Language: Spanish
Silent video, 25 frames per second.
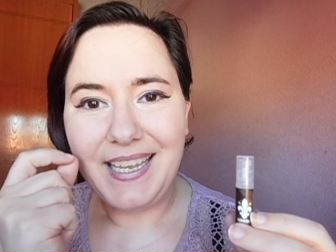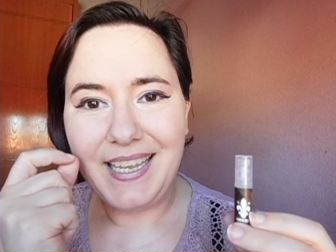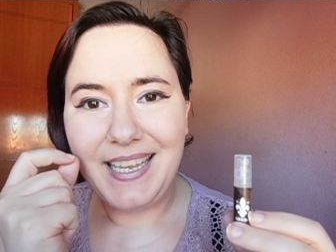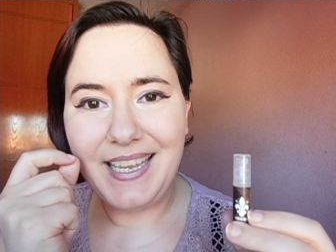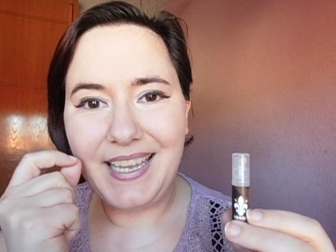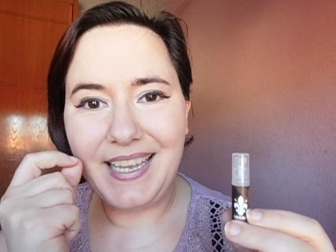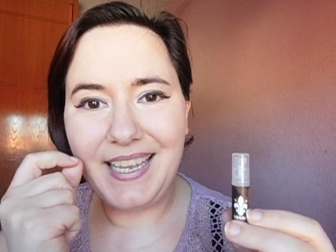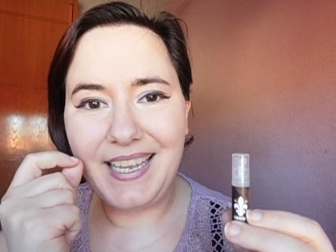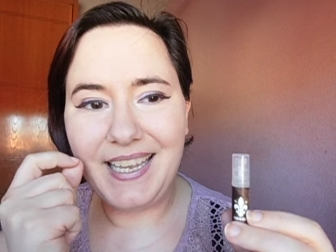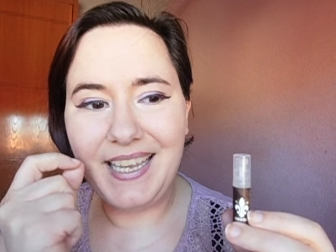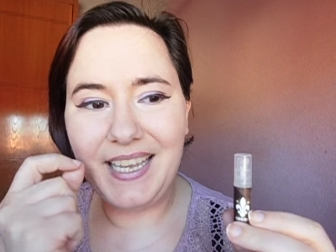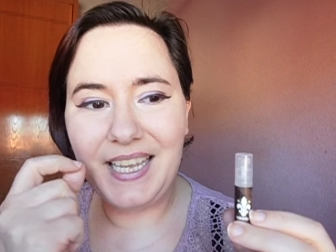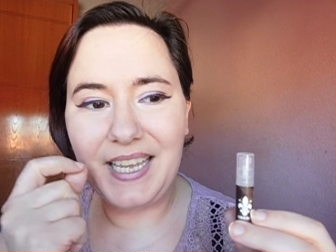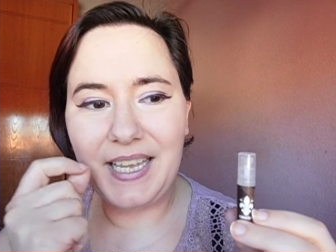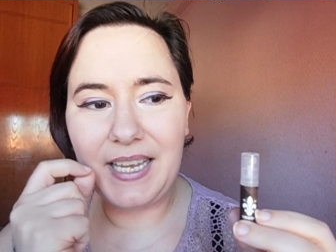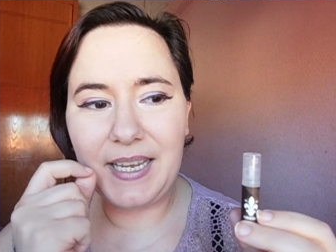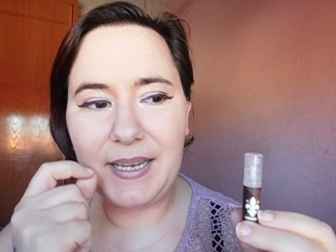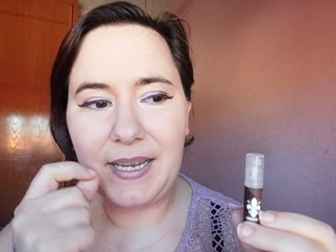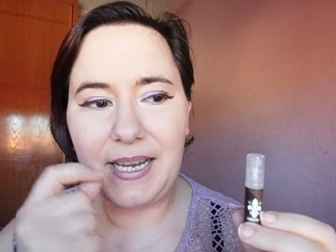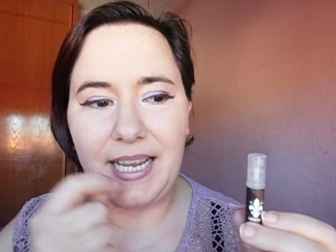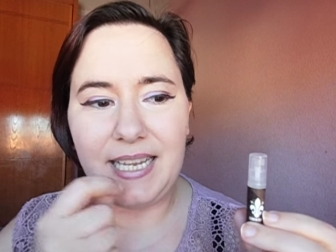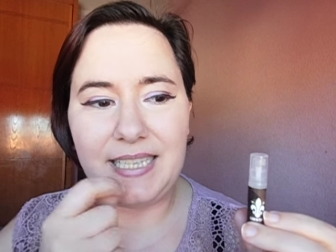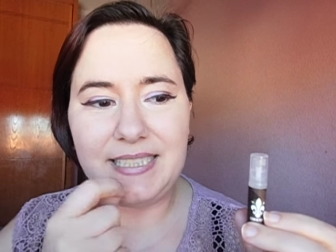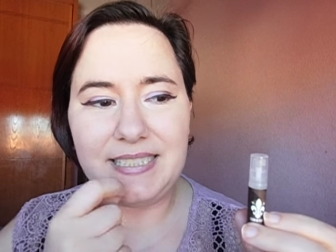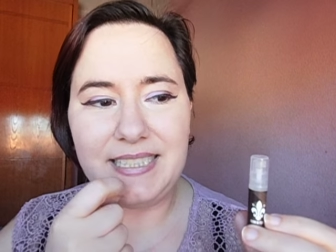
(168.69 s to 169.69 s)

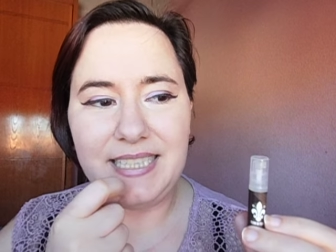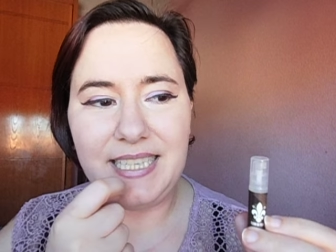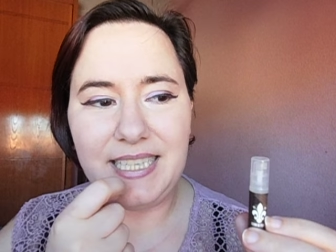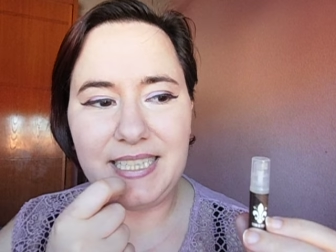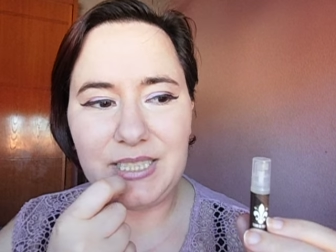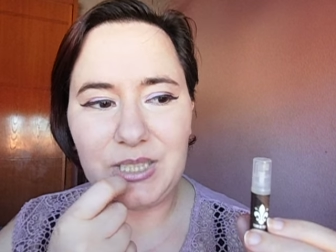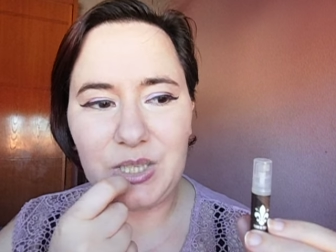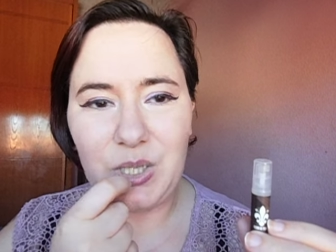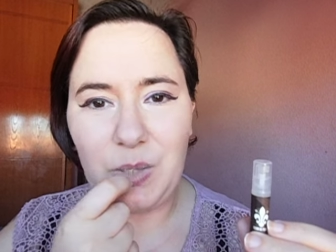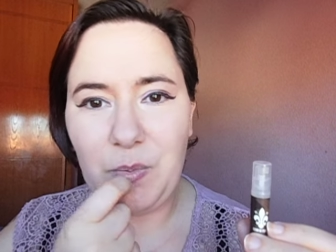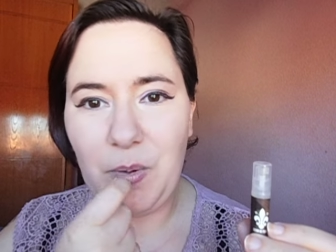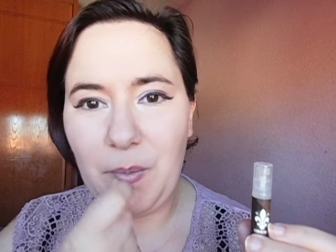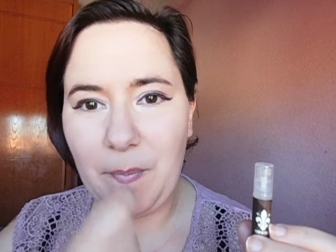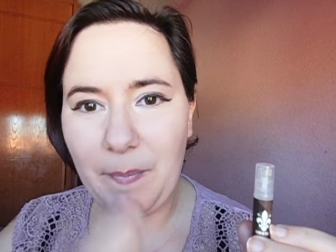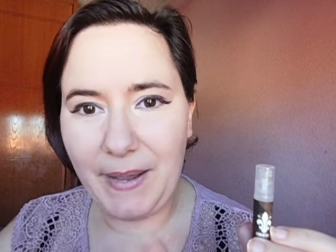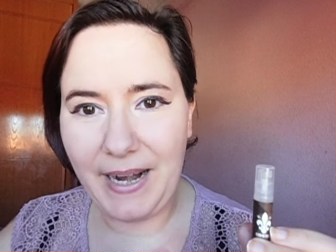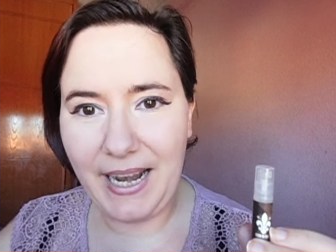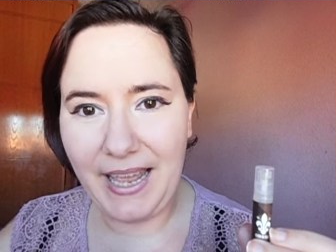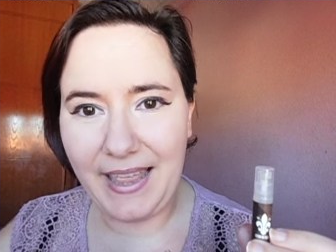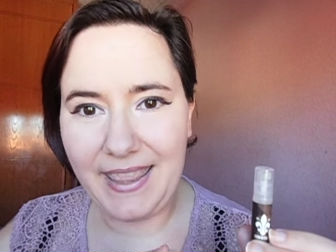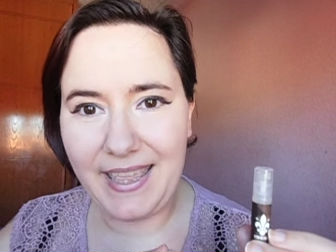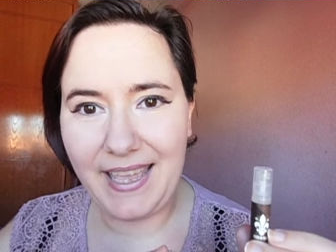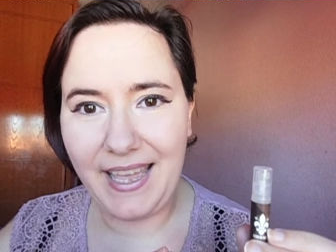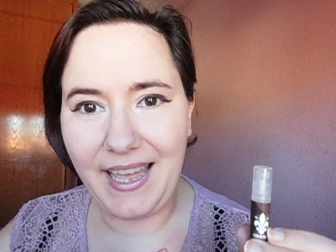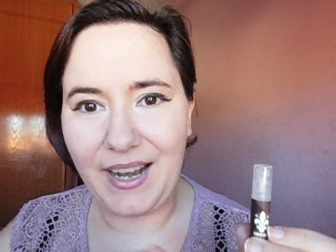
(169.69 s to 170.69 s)
Eh, casi es como
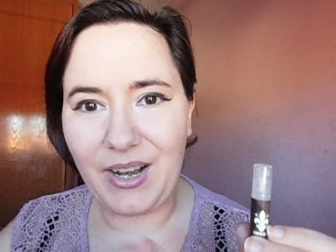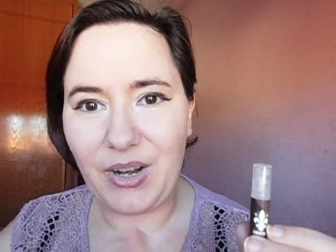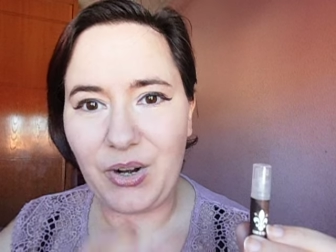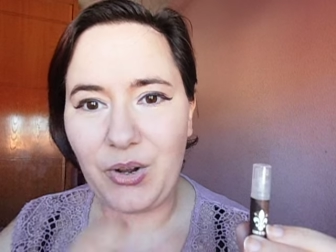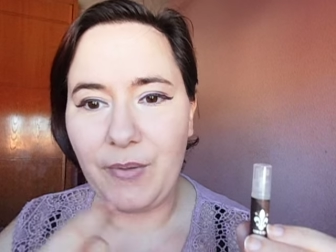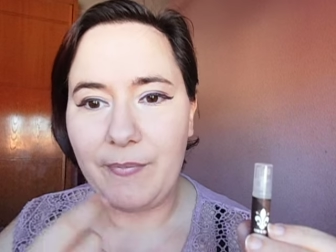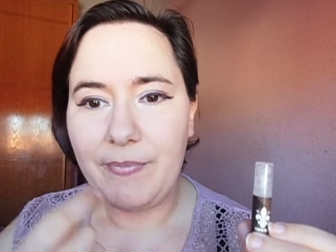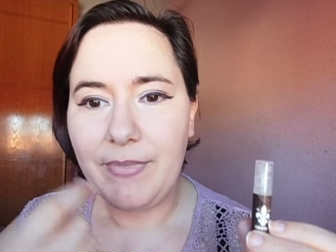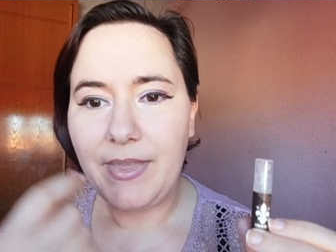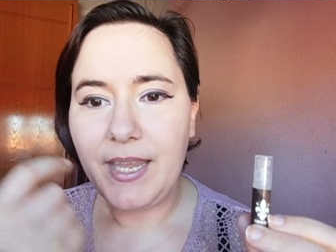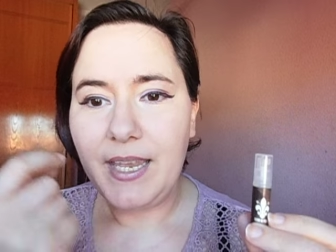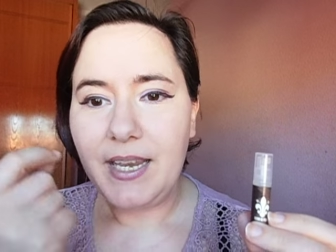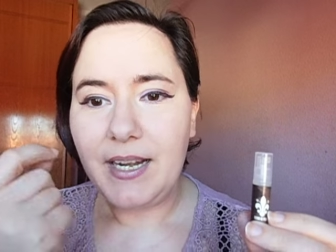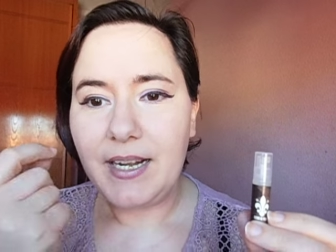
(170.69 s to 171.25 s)
paladearlo.